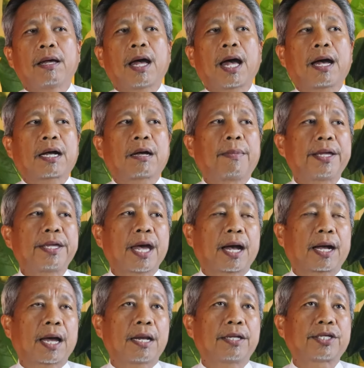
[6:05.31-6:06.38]
Nah,
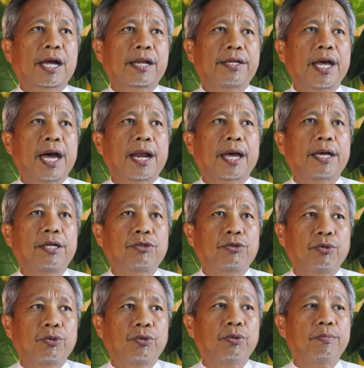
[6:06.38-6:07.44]
kebanyakan sarjana
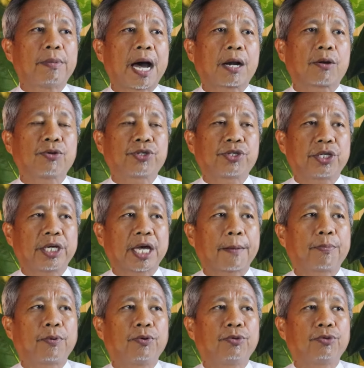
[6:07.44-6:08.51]
itu baru
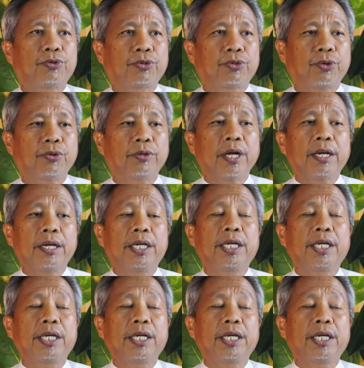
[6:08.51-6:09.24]
siap untuk